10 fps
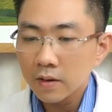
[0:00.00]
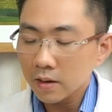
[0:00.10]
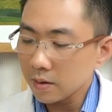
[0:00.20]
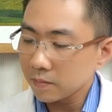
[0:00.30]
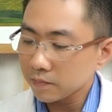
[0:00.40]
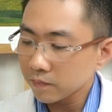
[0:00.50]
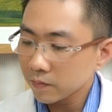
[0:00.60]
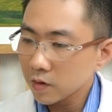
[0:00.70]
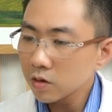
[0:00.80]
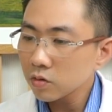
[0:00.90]
um,
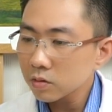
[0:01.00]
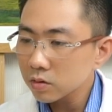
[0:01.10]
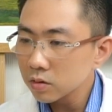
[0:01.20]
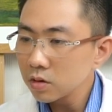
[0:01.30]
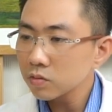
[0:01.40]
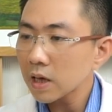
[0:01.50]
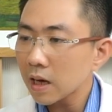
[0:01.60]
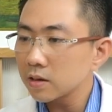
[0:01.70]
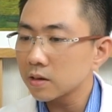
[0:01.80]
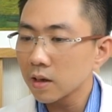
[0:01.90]
như, như chúng
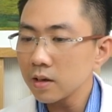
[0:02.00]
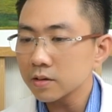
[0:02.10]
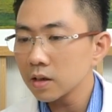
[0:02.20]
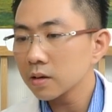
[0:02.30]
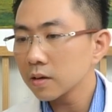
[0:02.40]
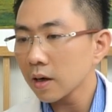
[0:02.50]
ta nhìn thấy ở trên